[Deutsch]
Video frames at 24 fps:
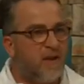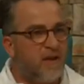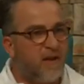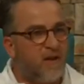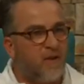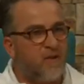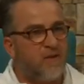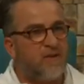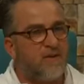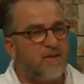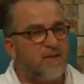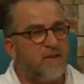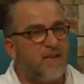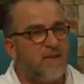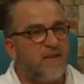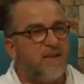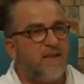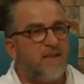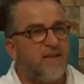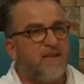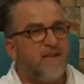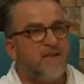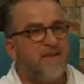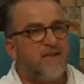heraus
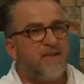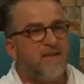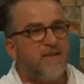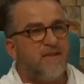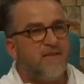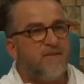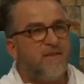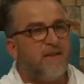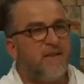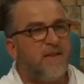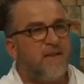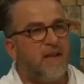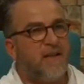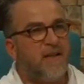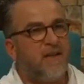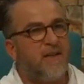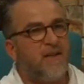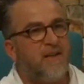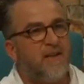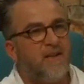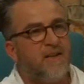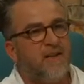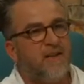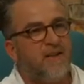sind wir
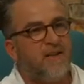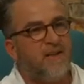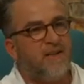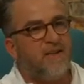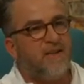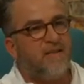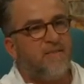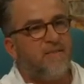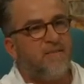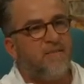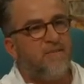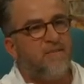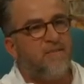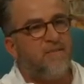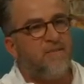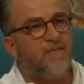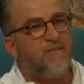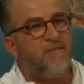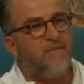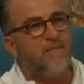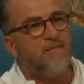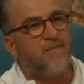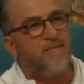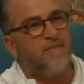dann ähm,
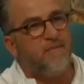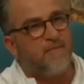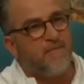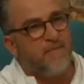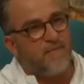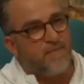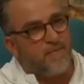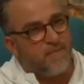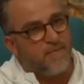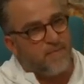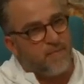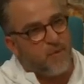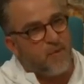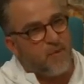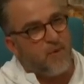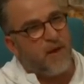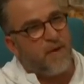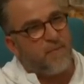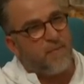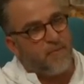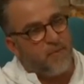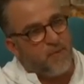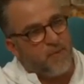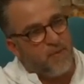peu
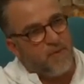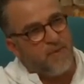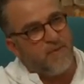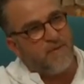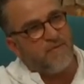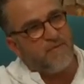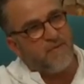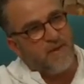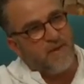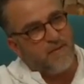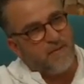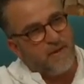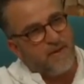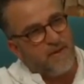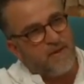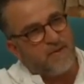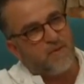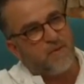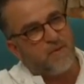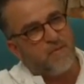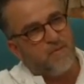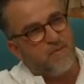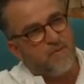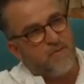à peu immer
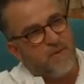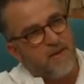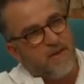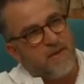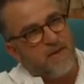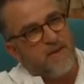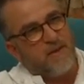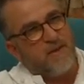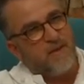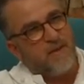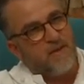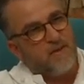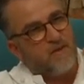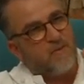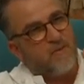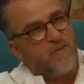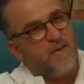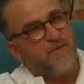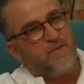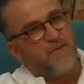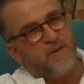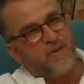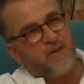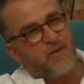zum, zum
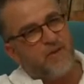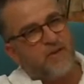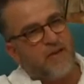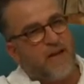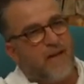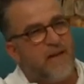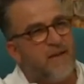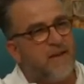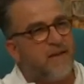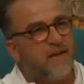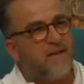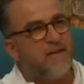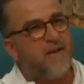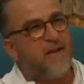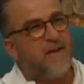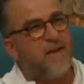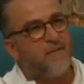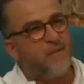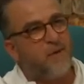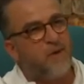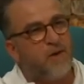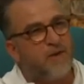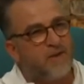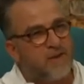etwas steileren
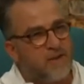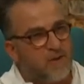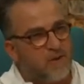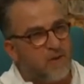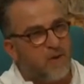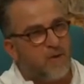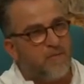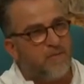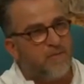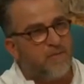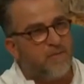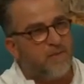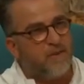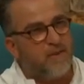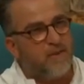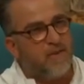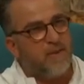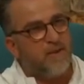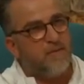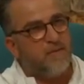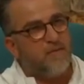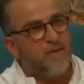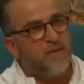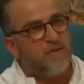Erfolg gekommen,
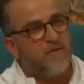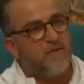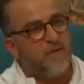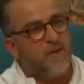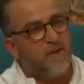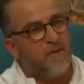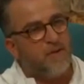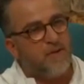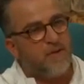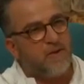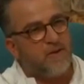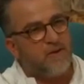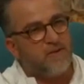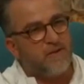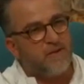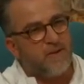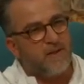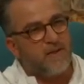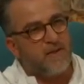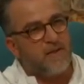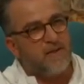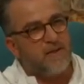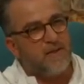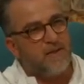bis wir
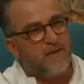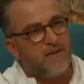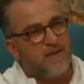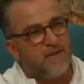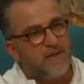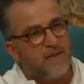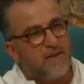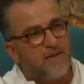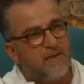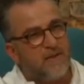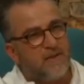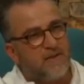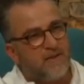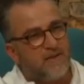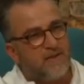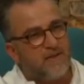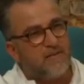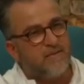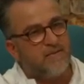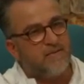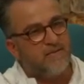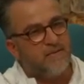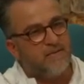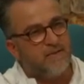irgendwann
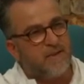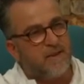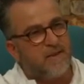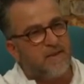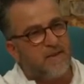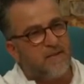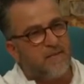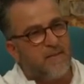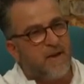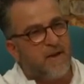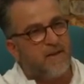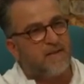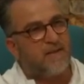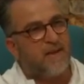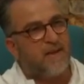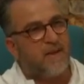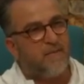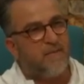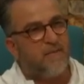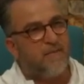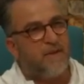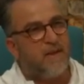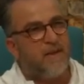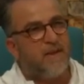äh, dann gemerkt
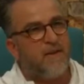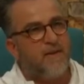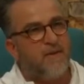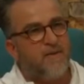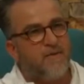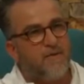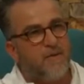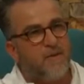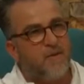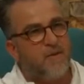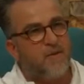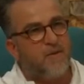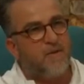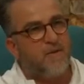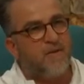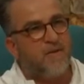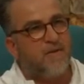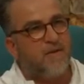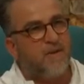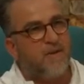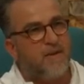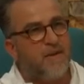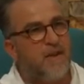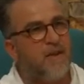haben, wir
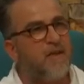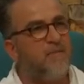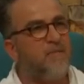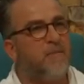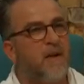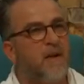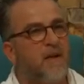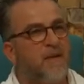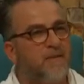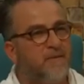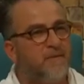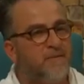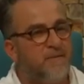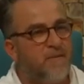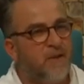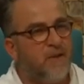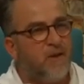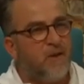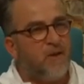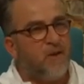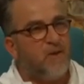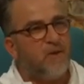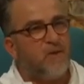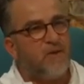müssen einen Hit machen.
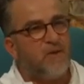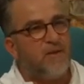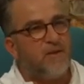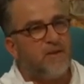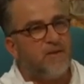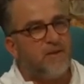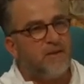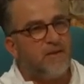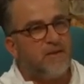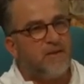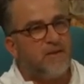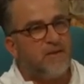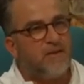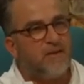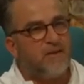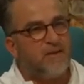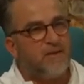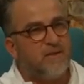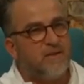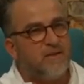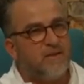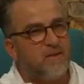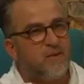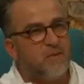Und äh,
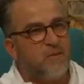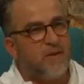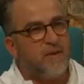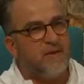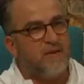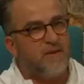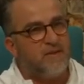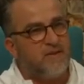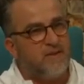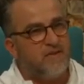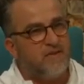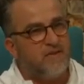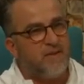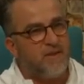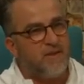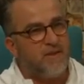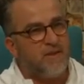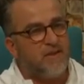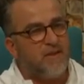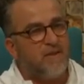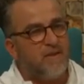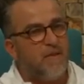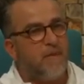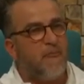über diese
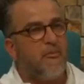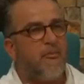Schiene